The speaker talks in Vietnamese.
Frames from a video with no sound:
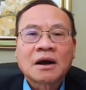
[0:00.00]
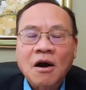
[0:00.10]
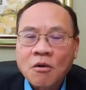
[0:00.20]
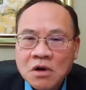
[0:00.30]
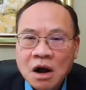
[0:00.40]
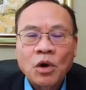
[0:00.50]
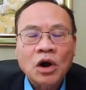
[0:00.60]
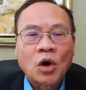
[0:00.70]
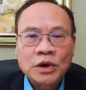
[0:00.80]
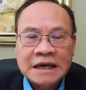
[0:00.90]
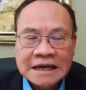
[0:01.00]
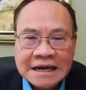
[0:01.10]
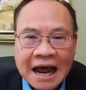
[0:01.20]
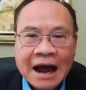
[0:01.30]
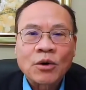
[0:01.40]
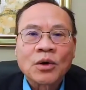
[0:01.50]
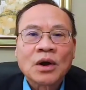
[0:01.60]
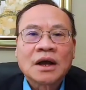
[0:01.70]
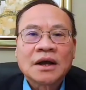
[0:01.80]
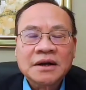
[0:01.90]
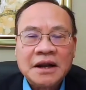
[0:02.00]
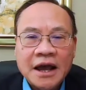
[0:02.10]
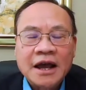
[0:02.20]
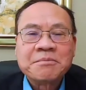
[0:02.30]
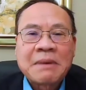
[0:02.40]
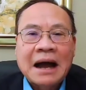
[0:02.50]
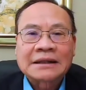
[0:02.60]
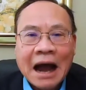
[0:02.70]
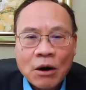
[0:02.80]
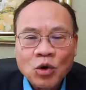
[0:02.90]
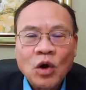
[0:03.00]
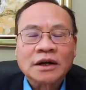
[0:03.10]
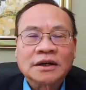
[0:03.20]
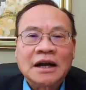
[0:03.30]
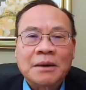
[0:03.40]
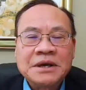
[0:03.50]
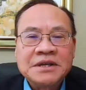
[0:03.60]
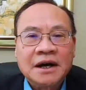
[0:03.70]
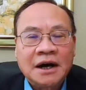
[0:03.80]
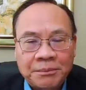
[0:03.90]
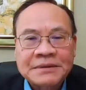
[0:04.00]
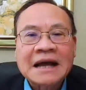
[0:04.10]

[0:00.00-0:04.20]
không có một cái hội nghị nào để mà thảo luận là bây giờ hợp tác